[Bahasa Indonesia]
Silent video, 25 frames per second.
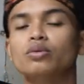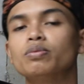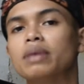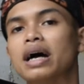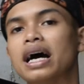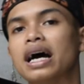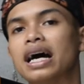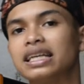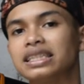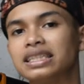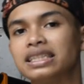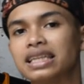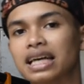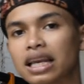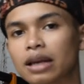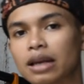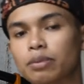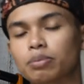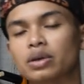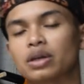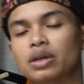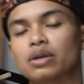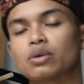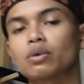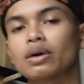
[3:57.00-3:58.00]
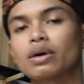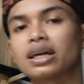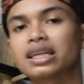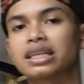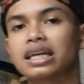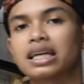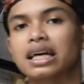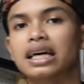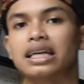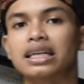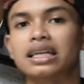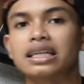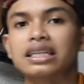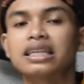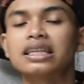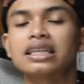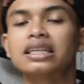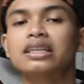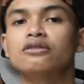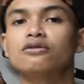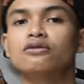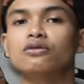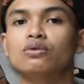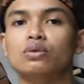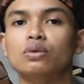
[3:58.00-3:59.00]
bahannya lebih kuat
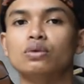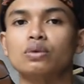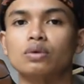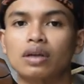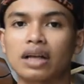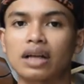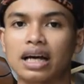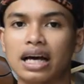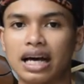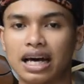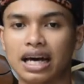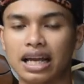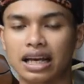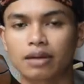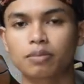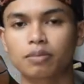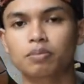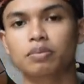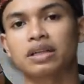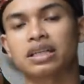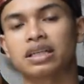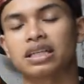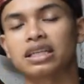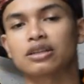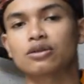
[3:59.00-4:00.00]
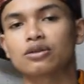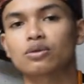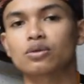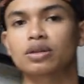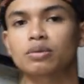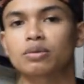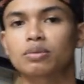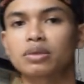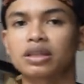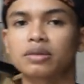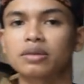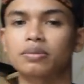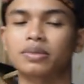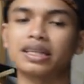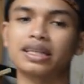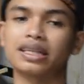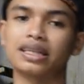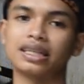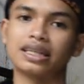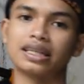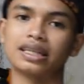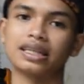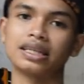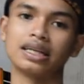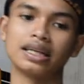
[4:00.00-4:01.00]
dari dural begitu
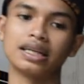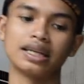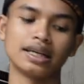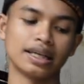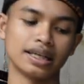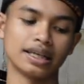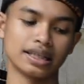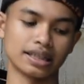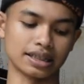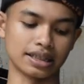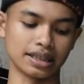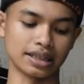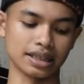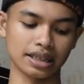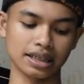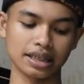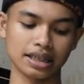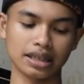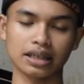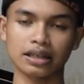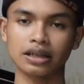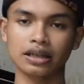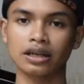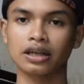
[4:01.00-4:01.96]
teman-teman jadi